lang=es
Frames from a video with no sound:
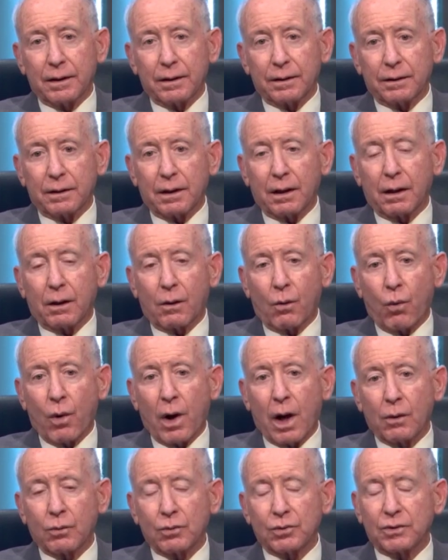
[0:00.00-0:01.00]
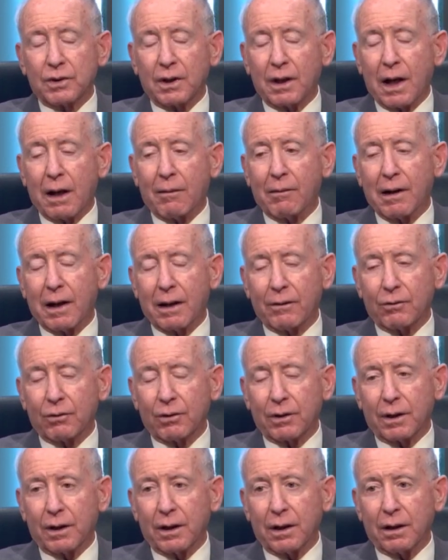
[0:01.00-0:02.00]
del cual usted ha
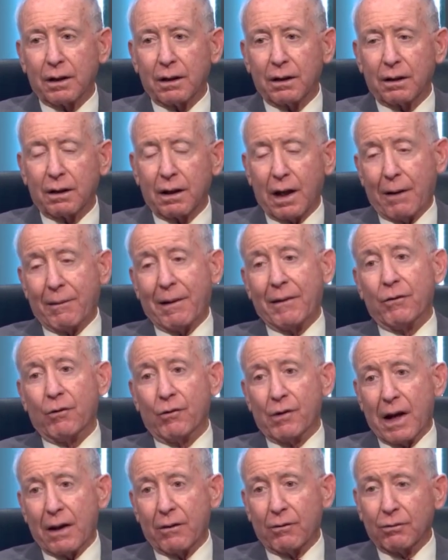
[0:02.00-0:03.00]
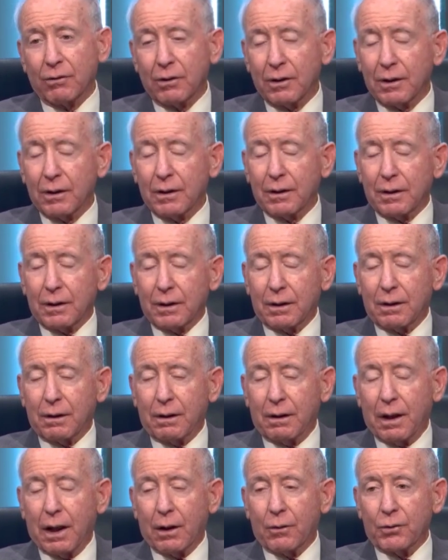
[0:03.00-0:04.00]
hablado, que, ha abandonado
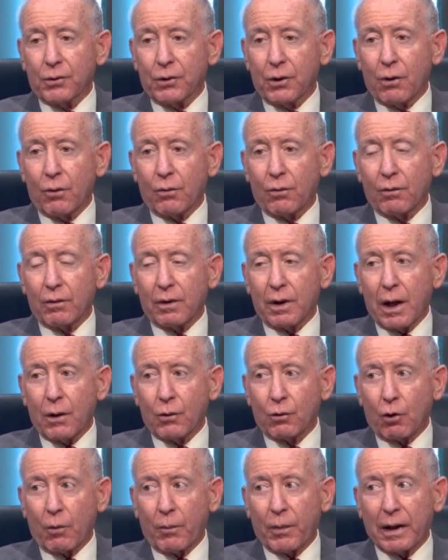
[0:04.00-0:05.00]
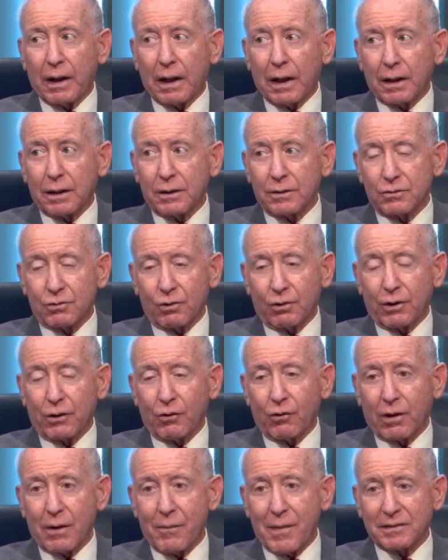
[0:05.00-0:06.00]
la Unión Europea, yo
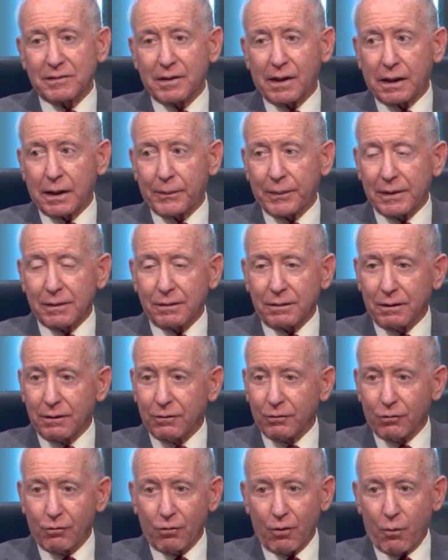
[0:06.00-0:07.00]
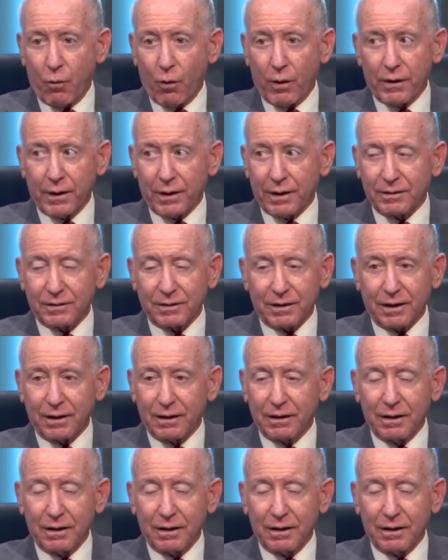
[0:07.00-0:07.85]
creo que más arrepentidos no pueden estar.